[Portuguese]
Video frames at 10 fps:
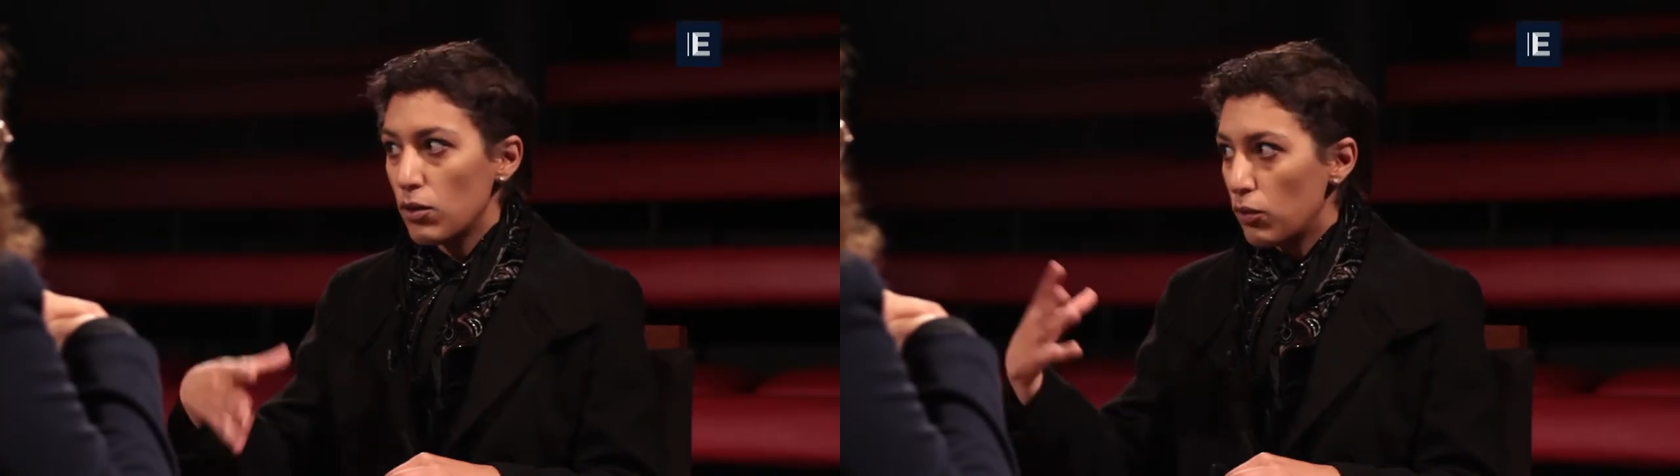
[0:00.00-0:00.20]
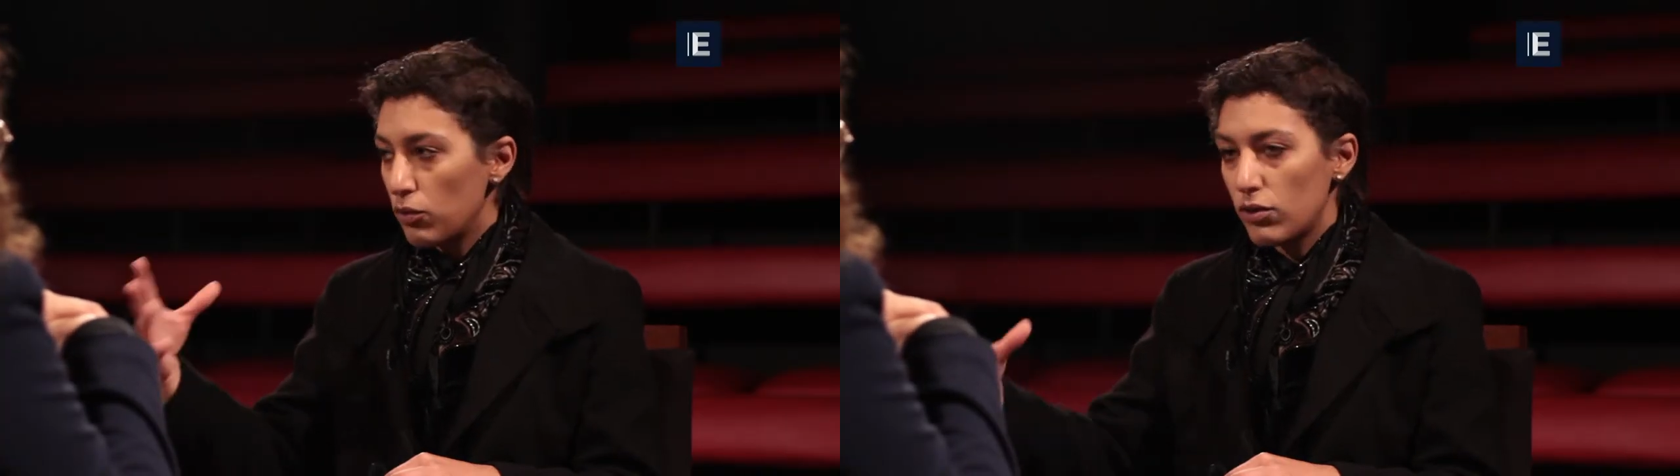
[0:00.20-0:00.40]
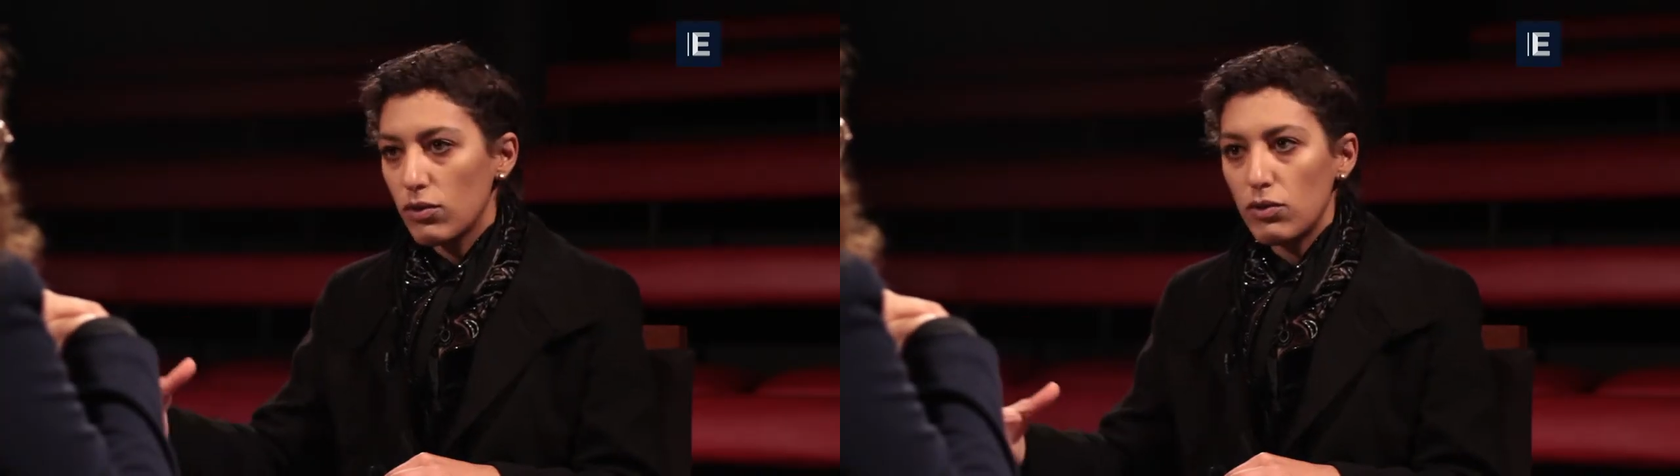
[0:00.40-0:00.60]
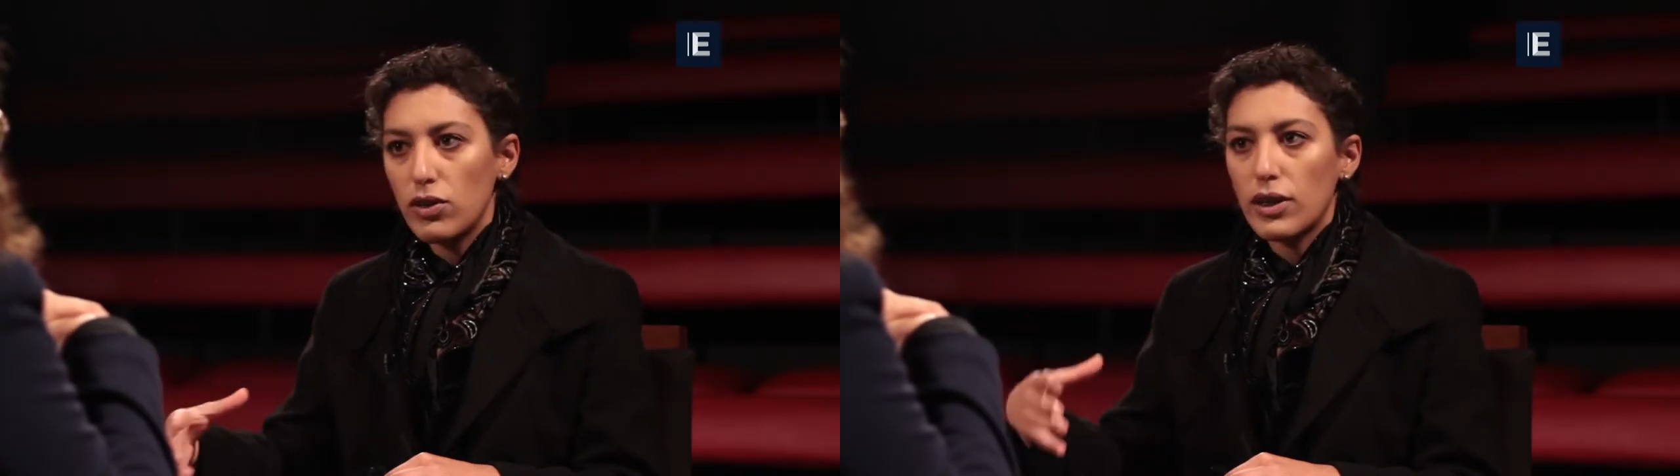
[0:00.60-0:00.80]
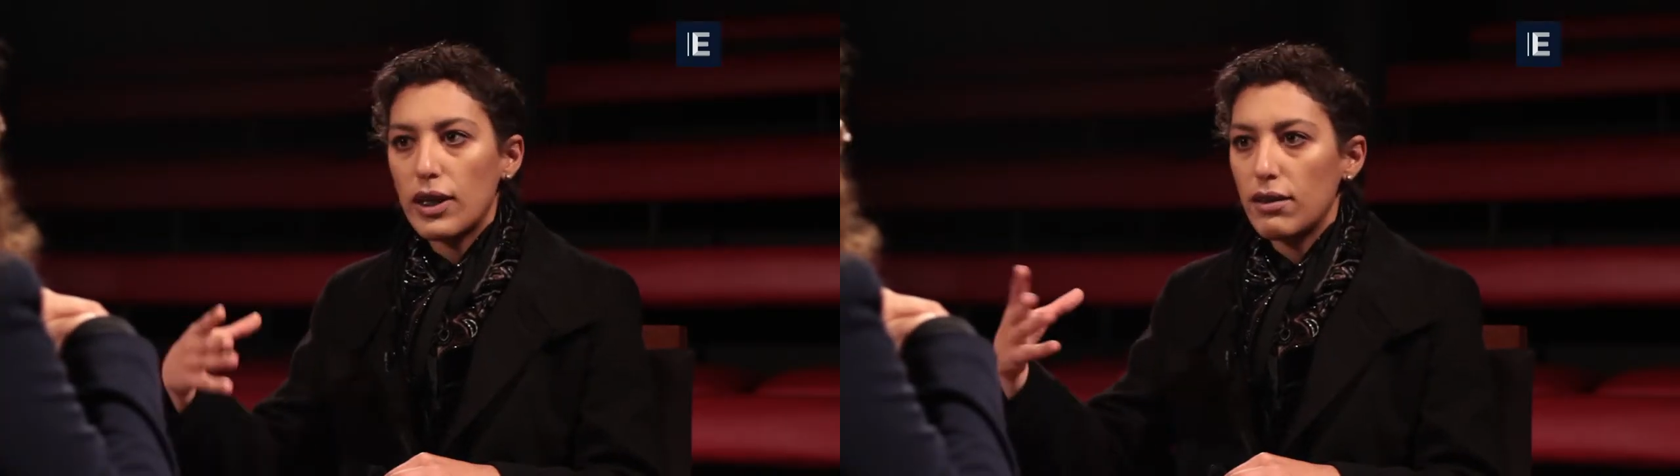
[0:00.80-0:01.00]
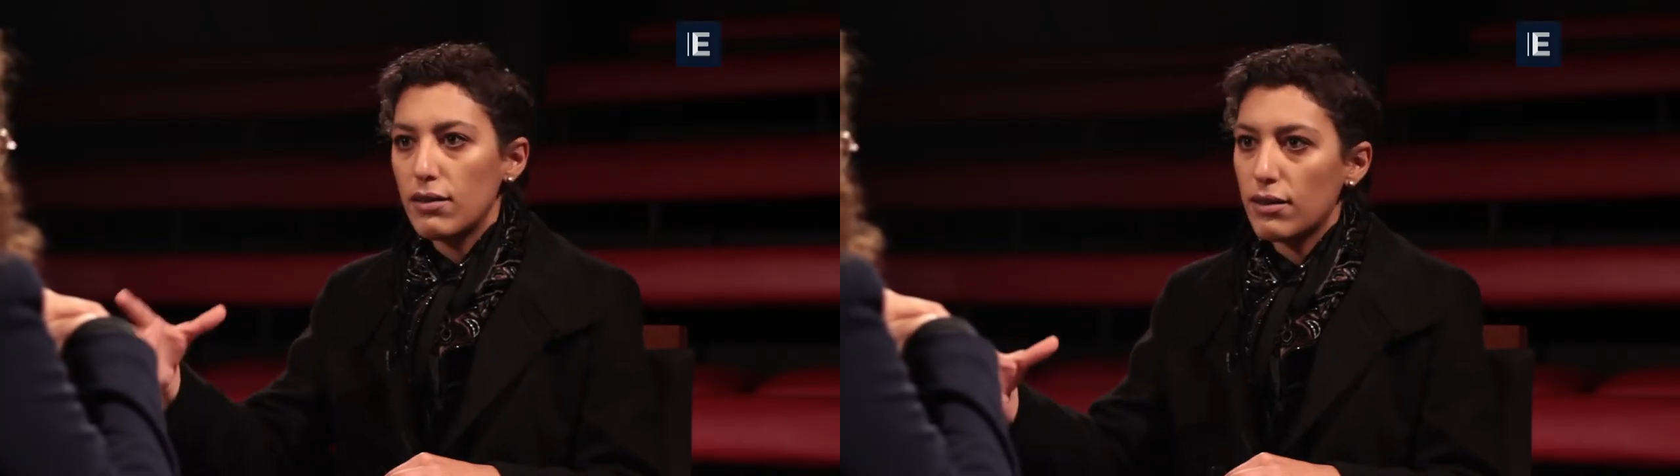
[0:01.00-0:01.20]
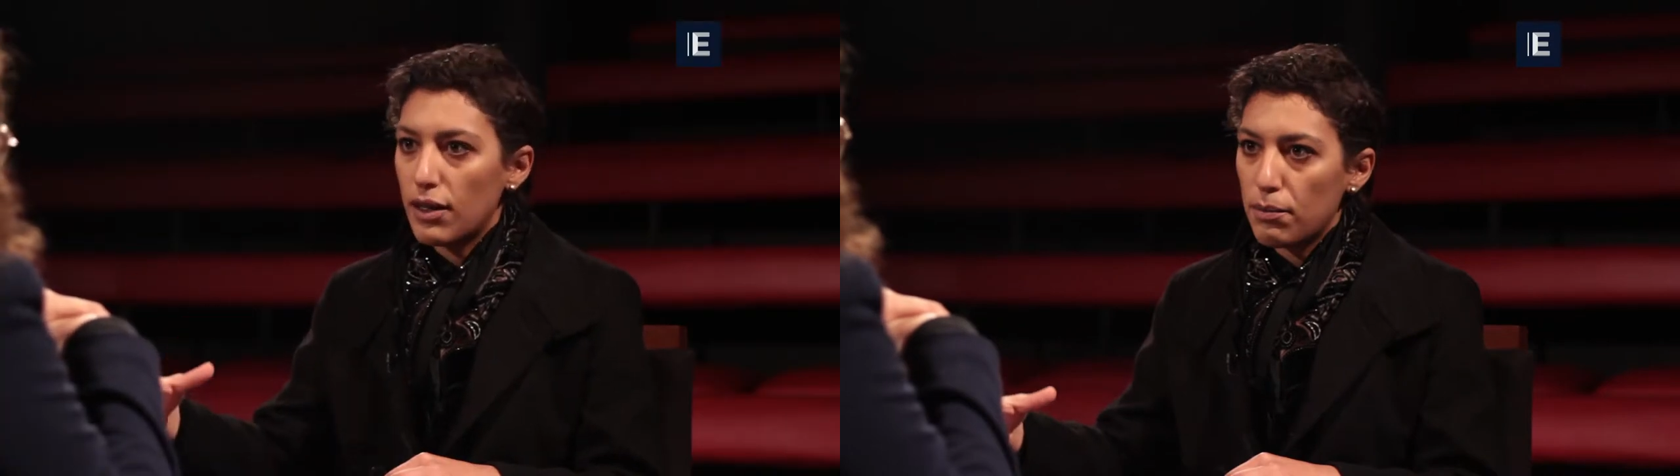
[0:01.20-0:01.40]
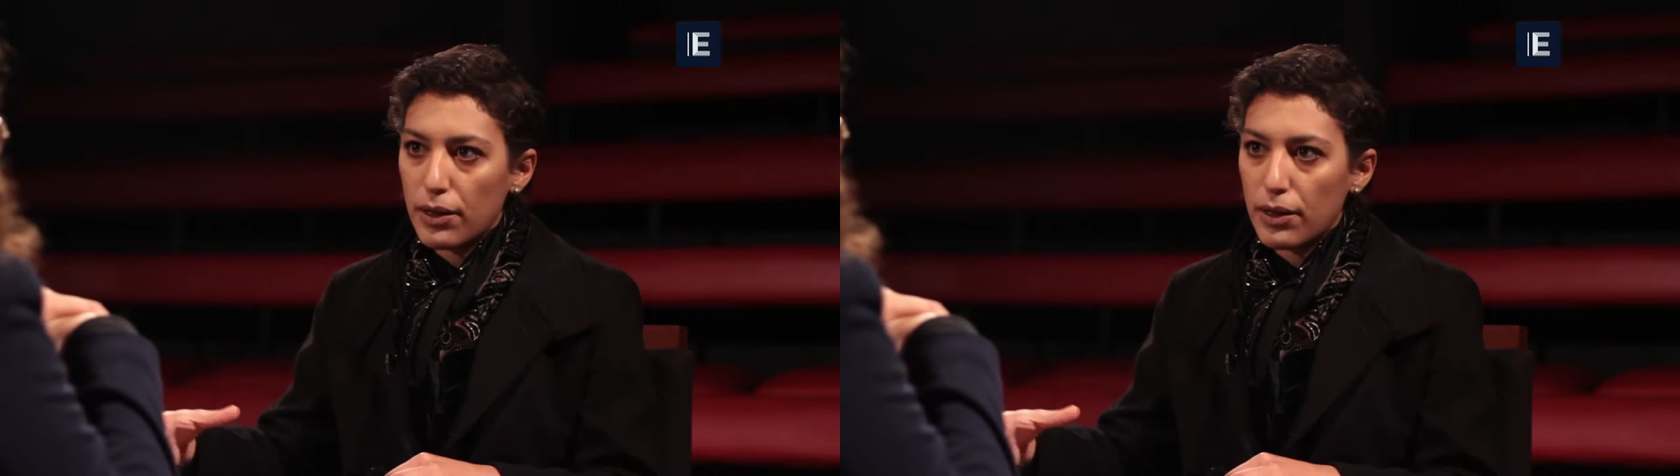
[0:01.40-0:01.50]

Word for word: outros continentes, né,